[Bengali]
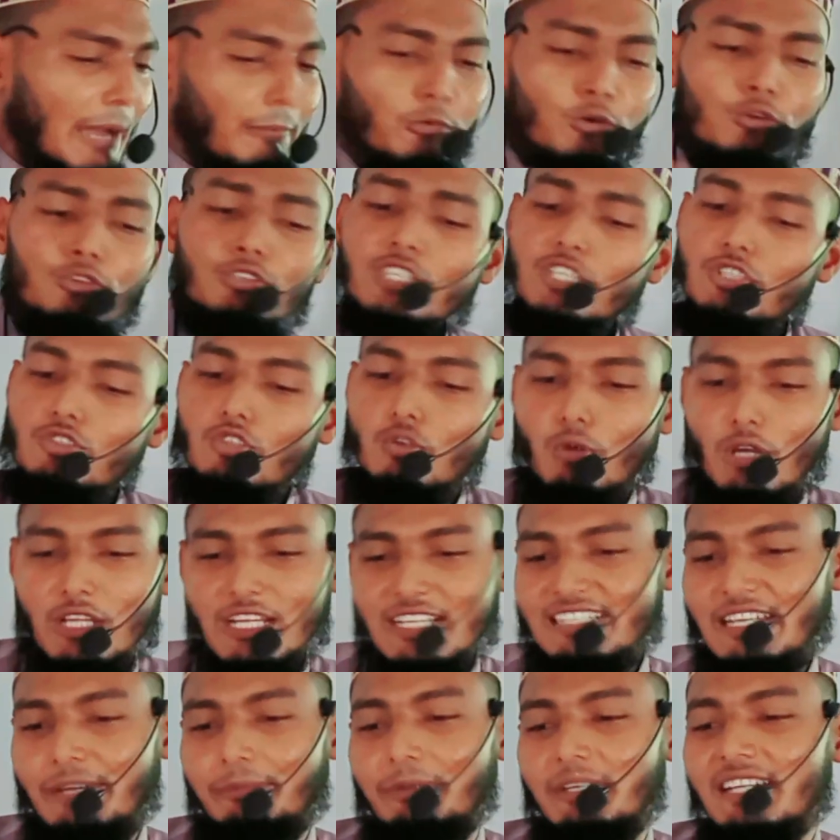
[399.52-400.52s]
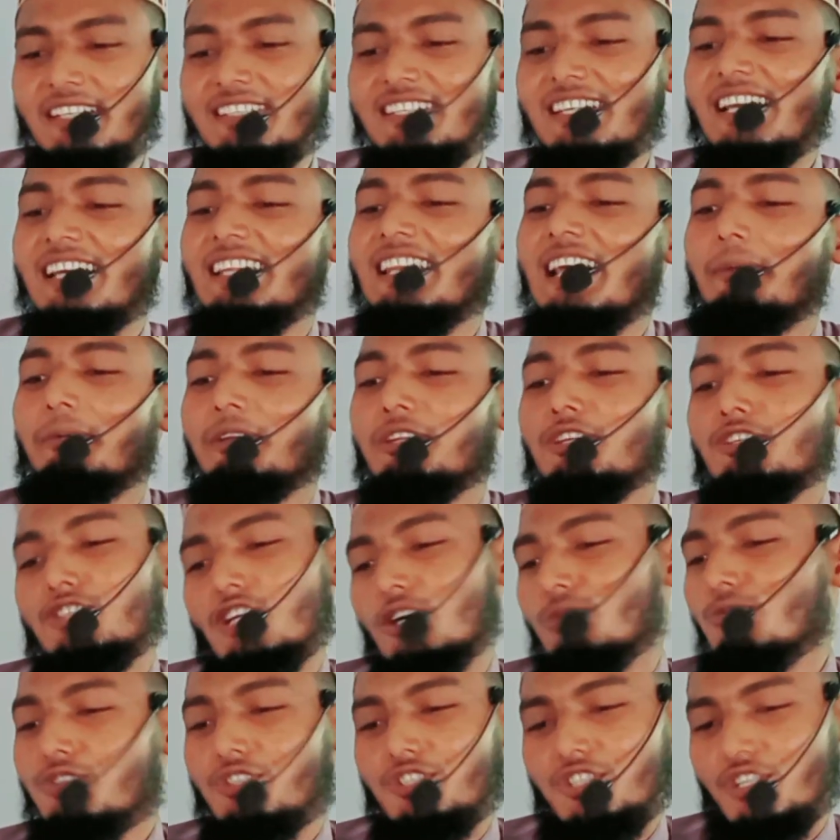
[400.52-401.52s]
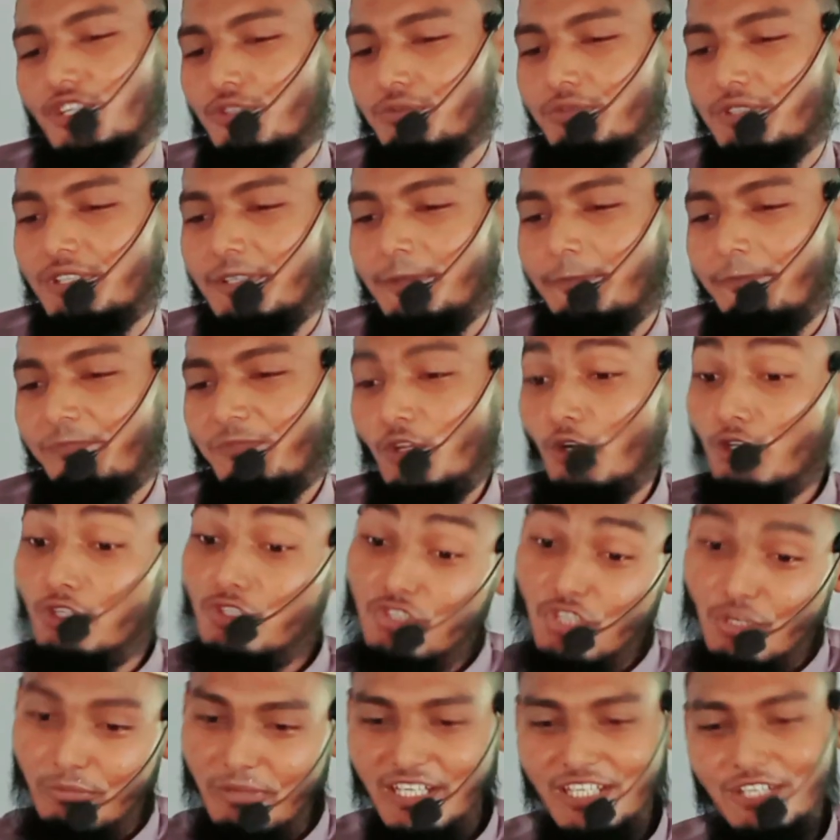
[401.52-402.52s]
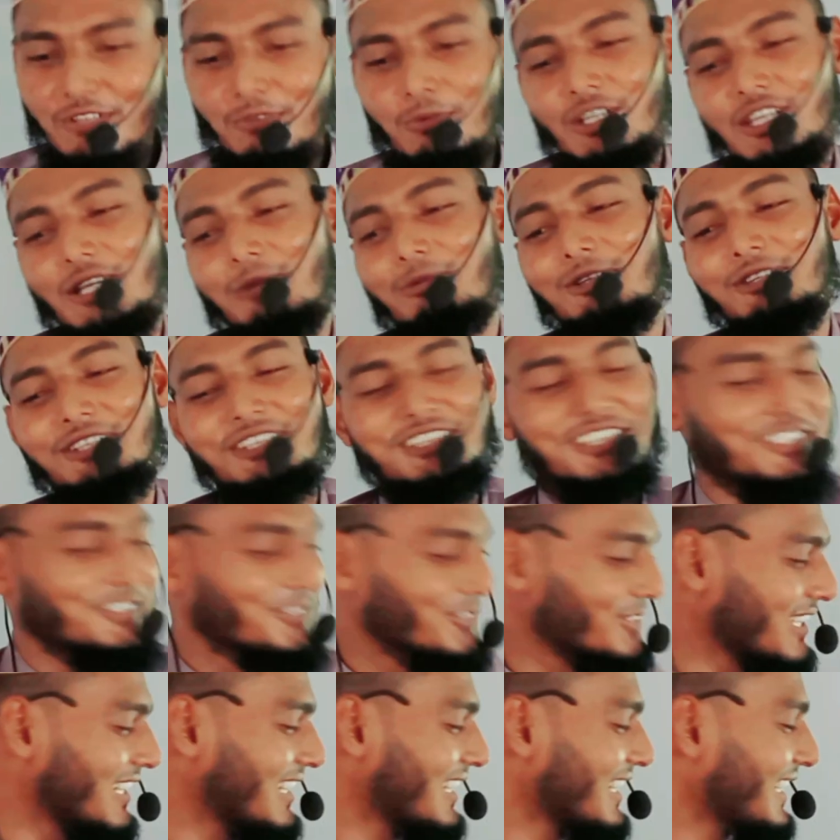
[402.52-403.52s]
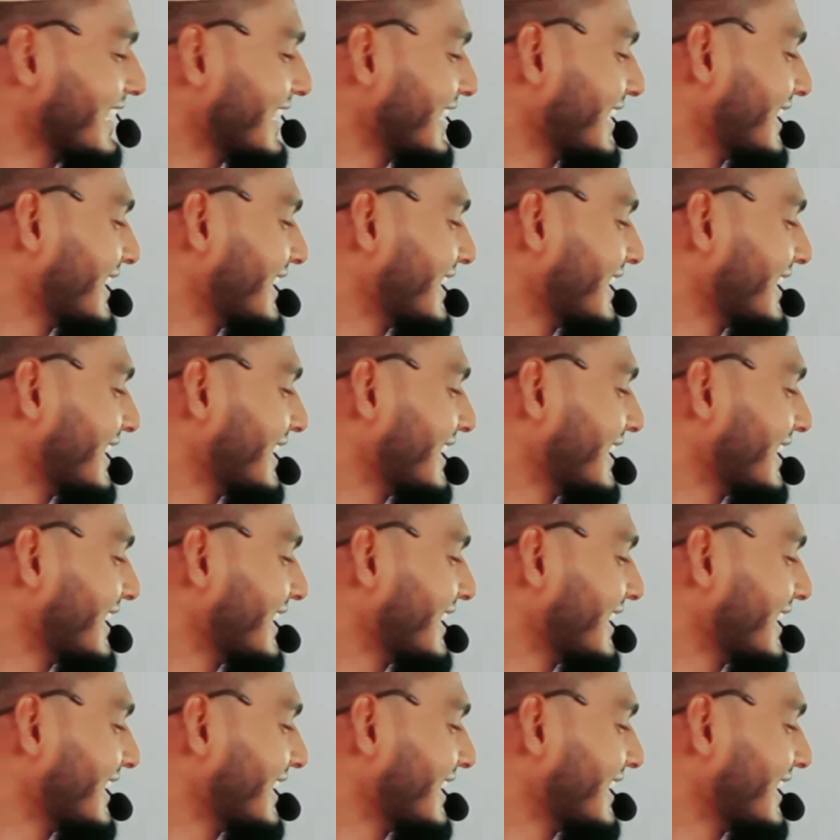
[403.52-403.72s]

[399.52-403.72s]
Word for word: এমন কিছু বলা যাবে না যেখানে আমাদের সমস্যা হবে অনেক সময় কথা বলতে দিত না